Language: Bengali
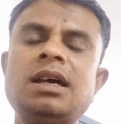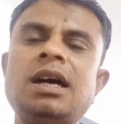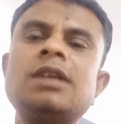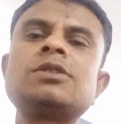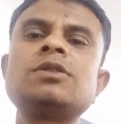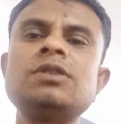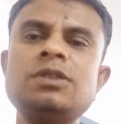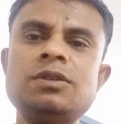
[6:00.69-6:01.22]
আর
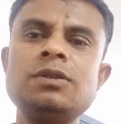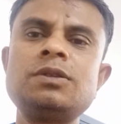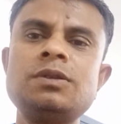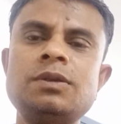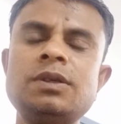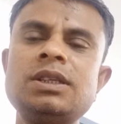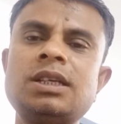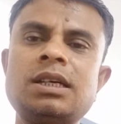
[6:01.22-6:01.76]
যদি নতুন
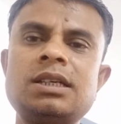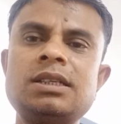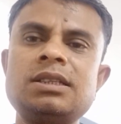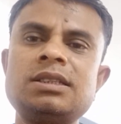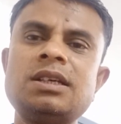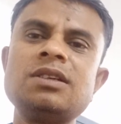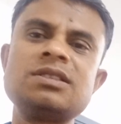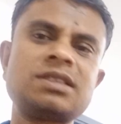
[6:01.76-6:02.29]
হয়ে থাকেন
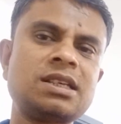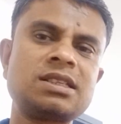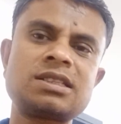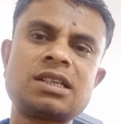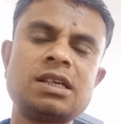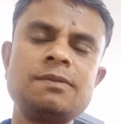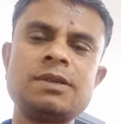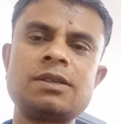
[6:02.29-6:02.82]
তাহলে
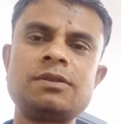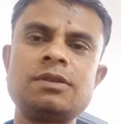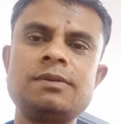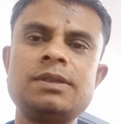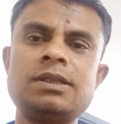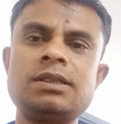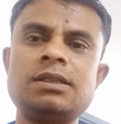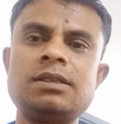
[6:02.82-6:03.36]
সাবস্ক্রাইবার
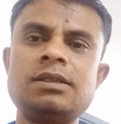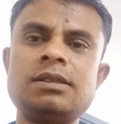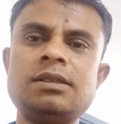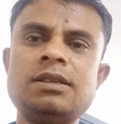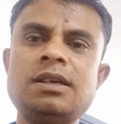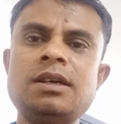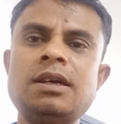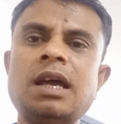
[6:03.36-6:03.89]
করবেন
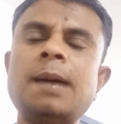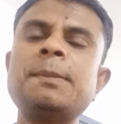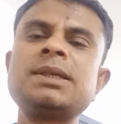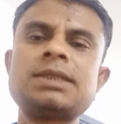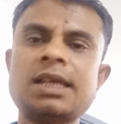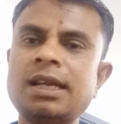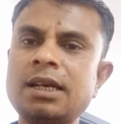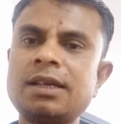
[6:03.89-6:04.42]
আমার
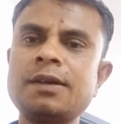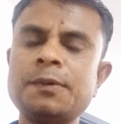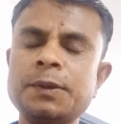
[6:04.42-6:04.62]
চ্যানেলটা